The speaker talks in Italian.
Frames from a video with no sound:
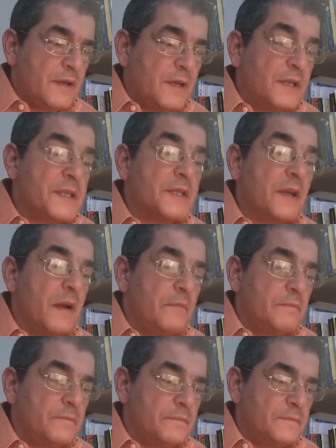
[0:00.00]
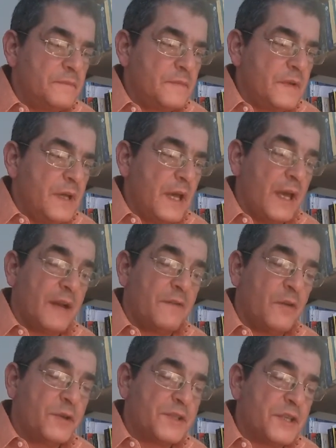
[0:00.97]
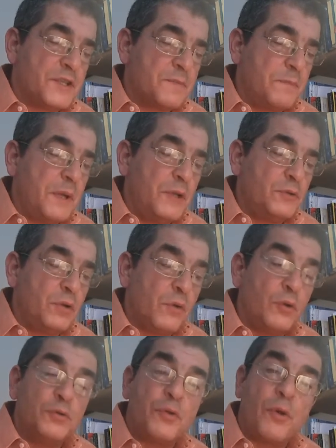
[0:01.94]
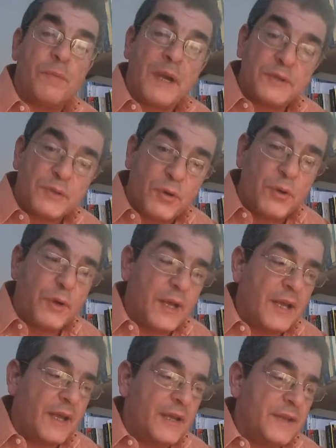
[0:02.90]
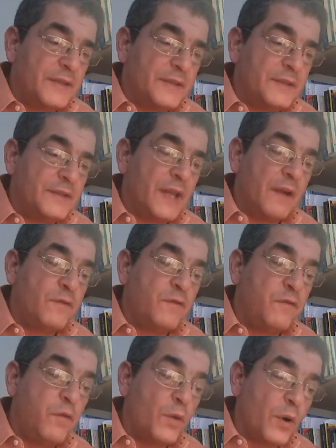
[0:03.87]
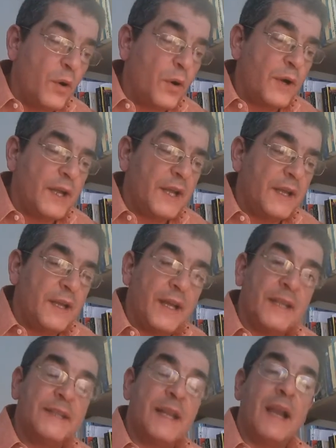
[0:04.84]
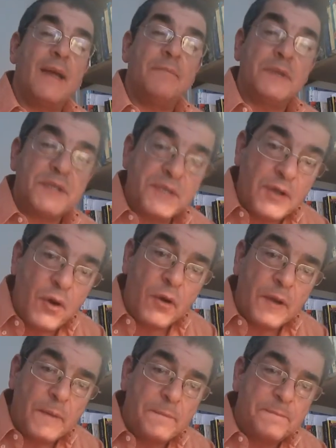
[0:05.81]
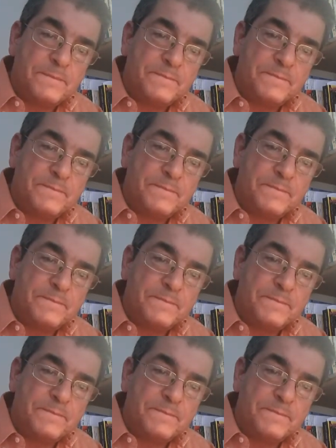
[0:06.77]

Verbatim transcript: Chissà, era forse spinto contro Platone dal furore e dall'ambizione.